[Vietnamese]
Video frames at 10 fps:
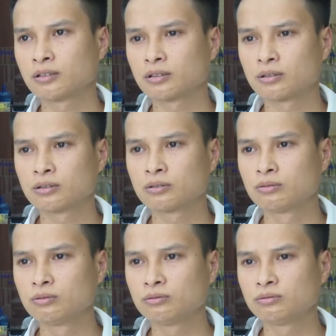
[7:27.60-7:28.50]
tôi
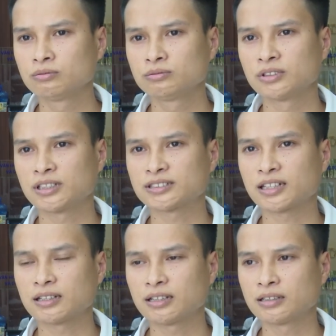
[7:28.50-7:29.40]
cũng nhận
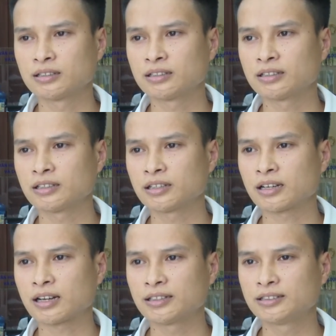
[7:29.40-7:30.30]
xét là thấy
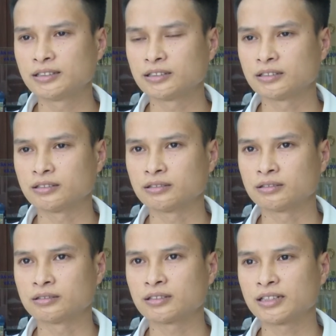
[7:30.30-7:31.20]
các anh chị
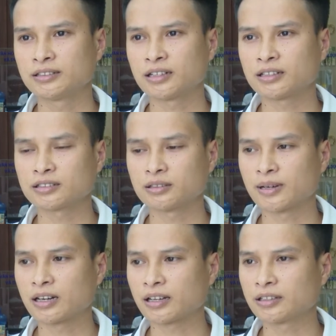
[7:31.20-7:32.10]
ở đại diện các sở
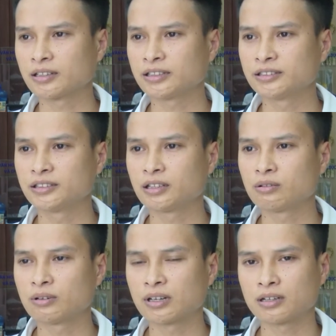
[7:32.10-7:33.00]
ban ngành ở hành chính
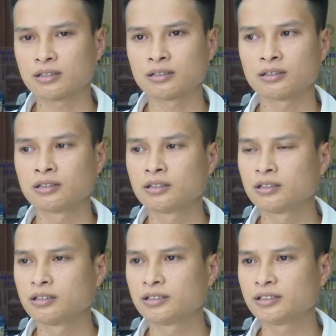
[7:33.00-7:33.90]
công là
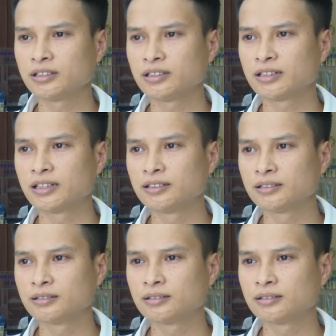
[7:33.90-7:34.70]
hướng dẫn nhiệt tình